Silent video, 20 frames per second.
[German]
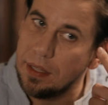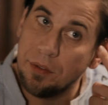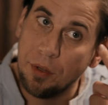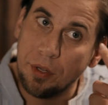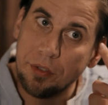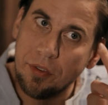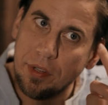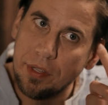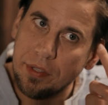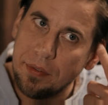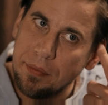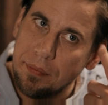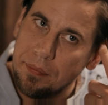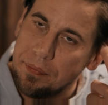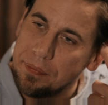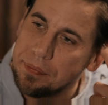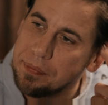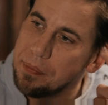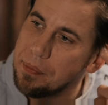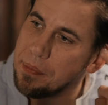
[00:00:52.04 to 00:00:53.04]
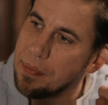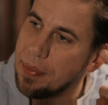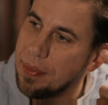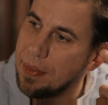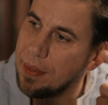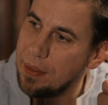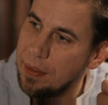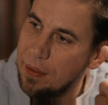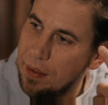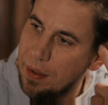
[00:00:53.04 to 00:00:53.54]
In Deutschland? Mhm.
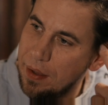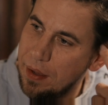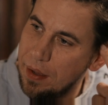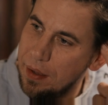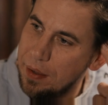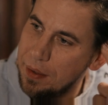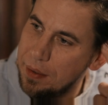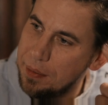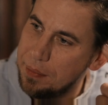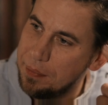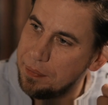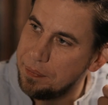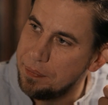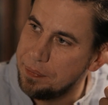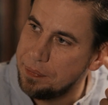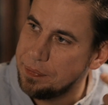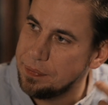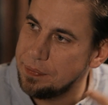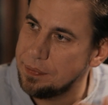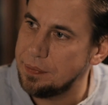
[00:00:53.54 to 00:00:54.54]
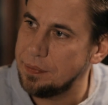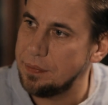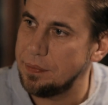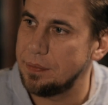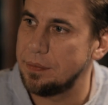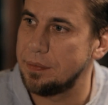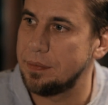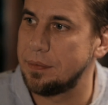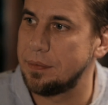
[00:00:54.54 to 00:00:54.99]
Ähm,